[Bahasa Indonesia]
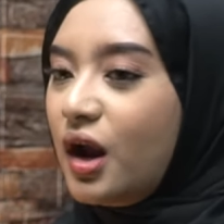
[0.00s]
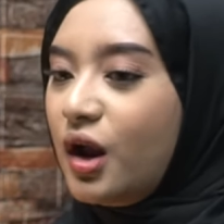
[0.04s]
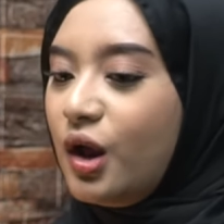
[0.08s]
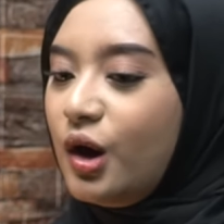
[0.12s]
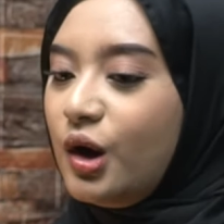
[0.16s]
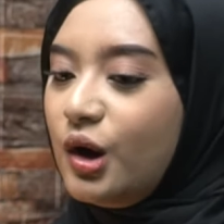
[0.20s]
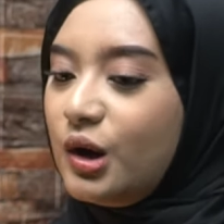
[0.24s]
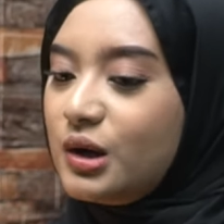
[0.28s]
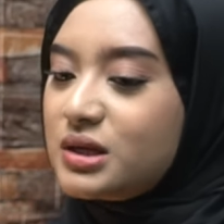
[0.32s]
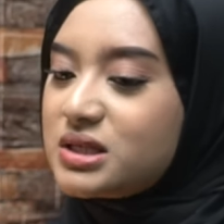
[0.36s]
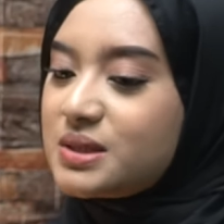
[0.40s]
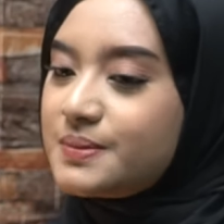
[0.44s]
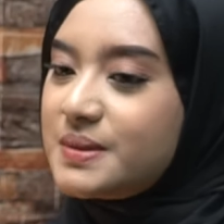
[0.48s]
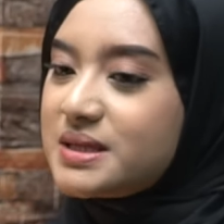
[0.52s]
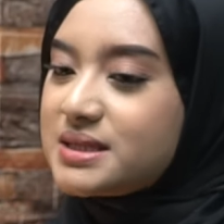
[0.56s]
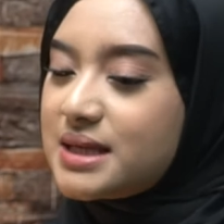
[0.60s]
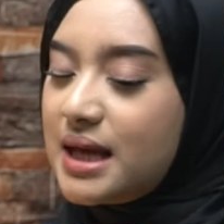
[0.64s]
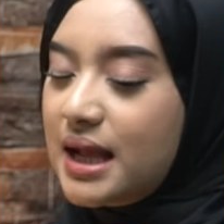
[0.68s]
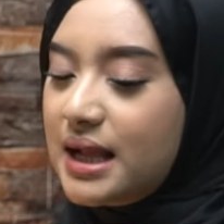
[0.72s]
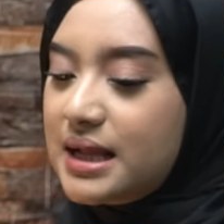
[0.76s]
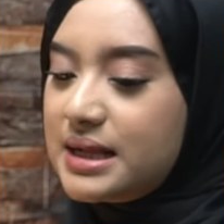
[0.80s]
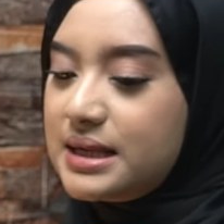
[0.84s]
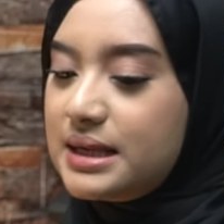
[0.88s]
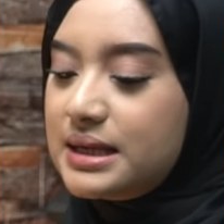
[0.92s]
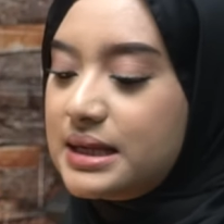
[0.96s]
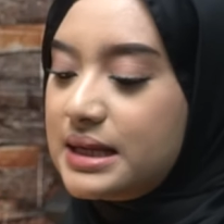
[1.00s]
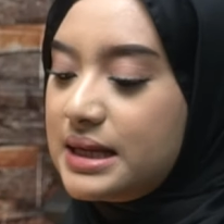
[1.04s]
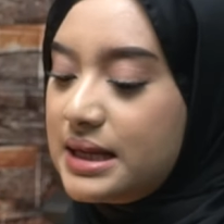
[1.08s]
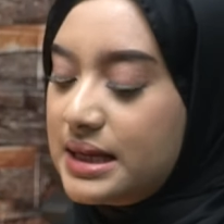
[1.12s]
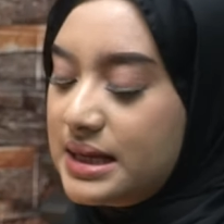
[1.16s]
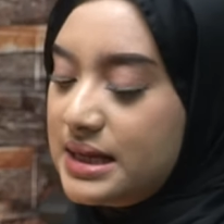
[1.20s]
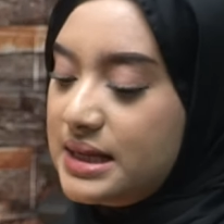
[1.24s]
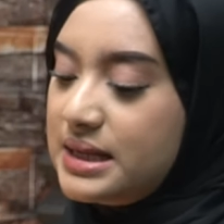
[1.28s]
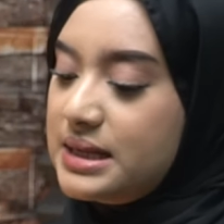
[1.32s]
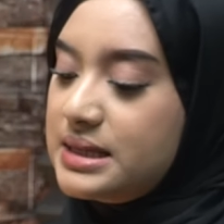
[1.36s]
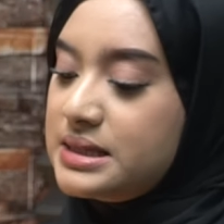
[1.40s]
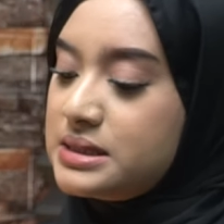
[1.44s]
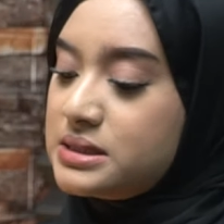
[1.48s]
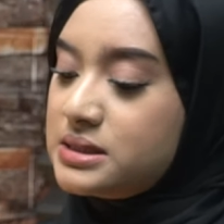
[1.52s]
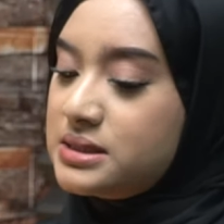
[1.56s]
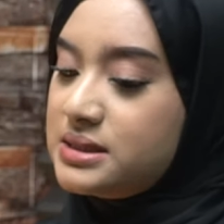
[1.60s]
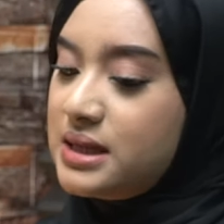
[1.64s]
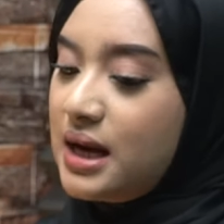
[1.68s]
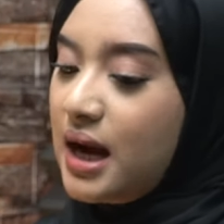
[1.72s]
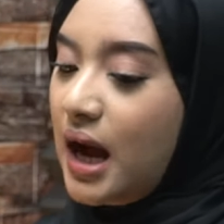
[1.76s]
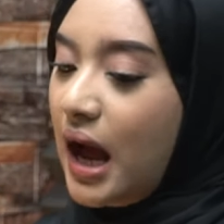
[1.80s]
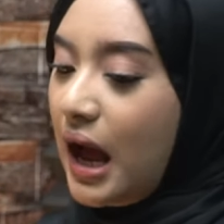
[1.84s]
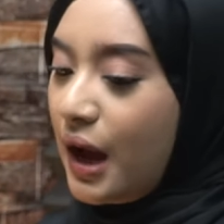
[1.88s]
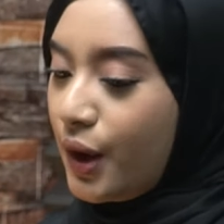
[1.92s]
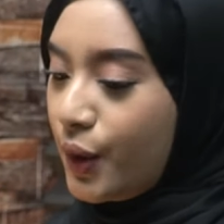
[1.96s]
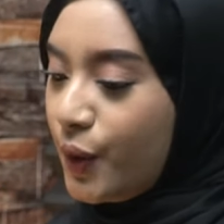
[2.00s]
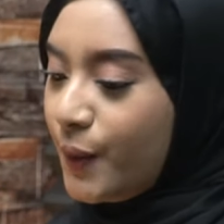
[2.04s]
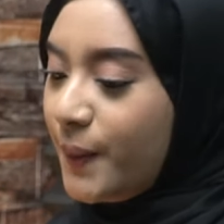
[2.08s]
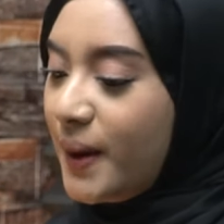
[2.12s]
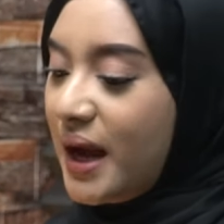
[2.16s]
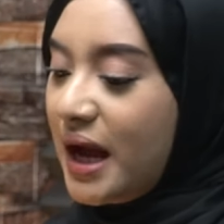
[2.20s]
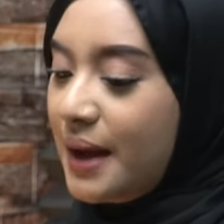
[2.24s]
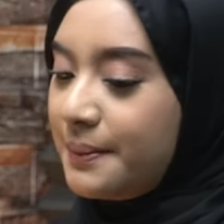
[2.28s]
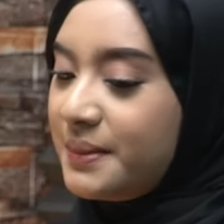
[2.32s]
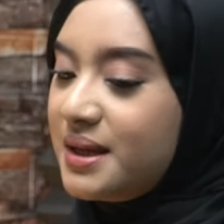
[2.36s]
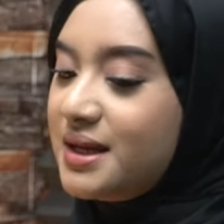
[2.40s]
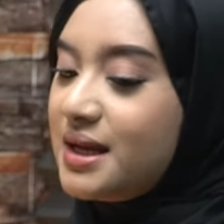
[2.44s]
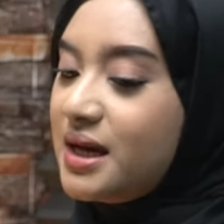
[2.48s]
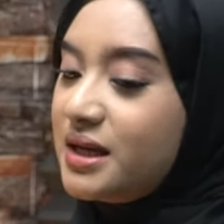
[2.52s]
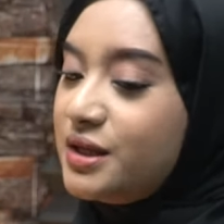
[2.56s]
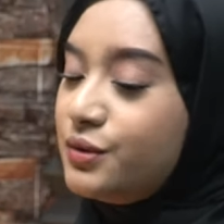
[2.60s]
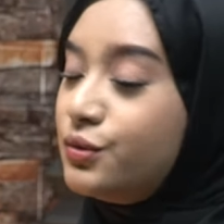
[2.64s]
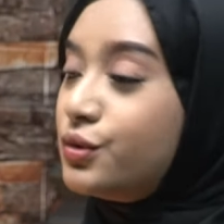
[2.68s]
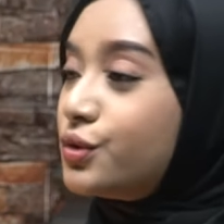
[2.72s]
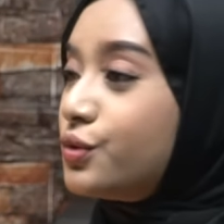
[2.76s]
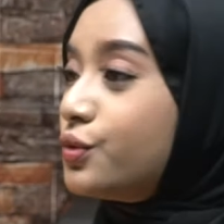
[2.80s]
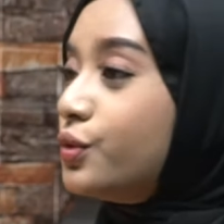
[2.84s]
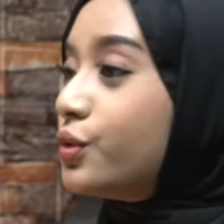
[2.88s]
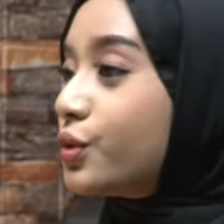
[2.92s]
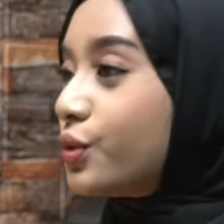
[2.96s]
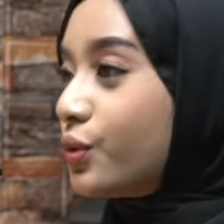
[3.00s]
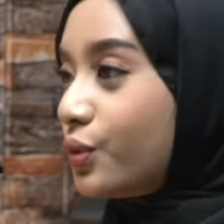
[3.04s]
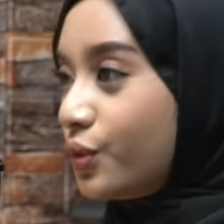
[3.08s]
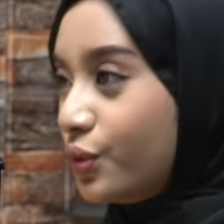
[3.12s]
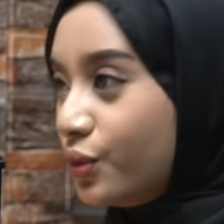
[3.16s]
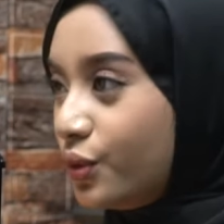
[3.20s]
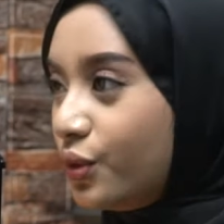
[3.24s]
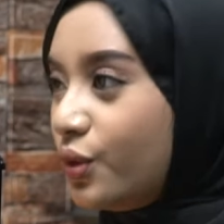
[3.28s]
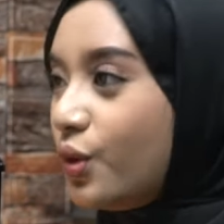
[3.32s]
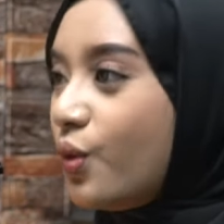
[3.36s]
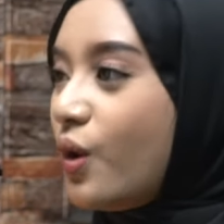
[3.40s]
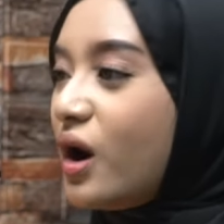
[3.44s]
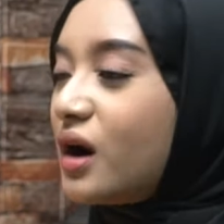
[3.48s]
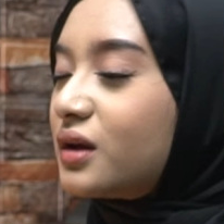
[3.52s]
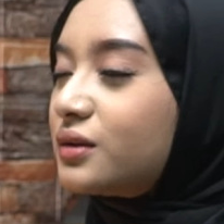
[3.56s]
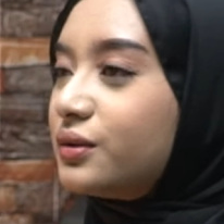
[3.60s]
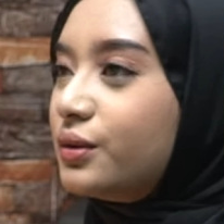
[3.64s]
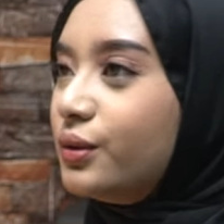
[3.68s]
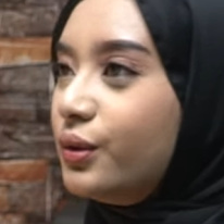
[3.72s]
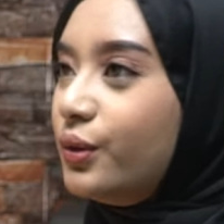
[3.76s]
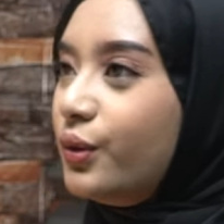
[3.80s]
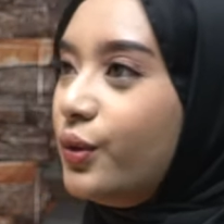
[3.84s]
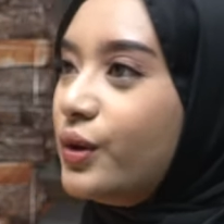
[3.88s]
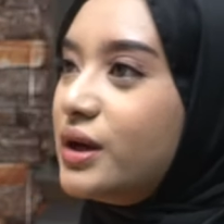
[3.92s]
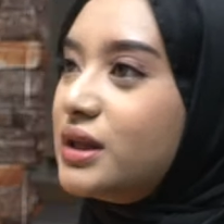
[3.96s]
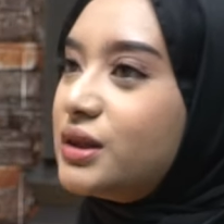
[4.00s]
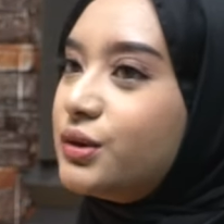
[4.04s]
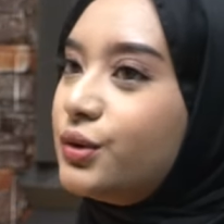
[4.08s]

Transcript: Kalau semisal yang aku pahami dari guru-guruku waktu hmm.